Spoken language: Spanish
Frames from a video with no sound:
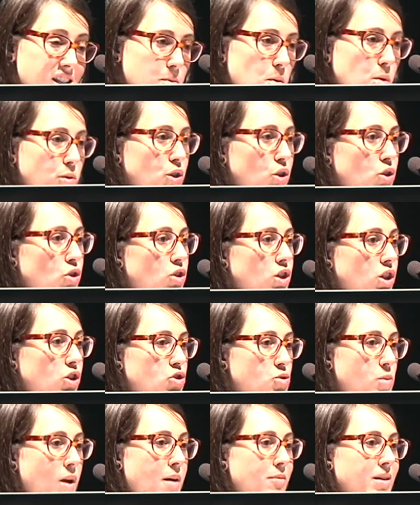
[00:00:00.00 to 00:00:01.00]
momento concreto
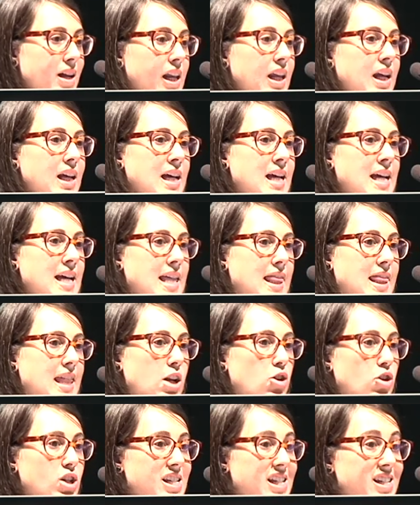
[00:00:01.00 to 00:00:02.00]
os voy a hablar de
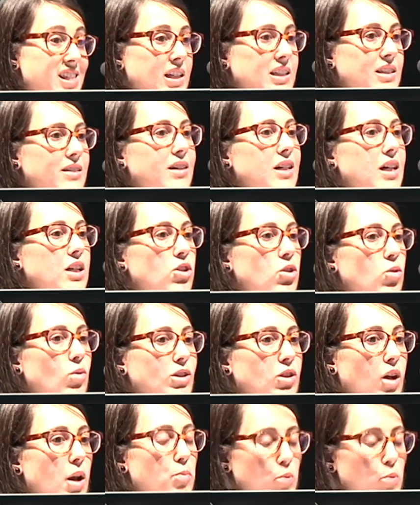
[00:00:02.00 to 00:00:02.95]
lo que se está trabajando en cuanto al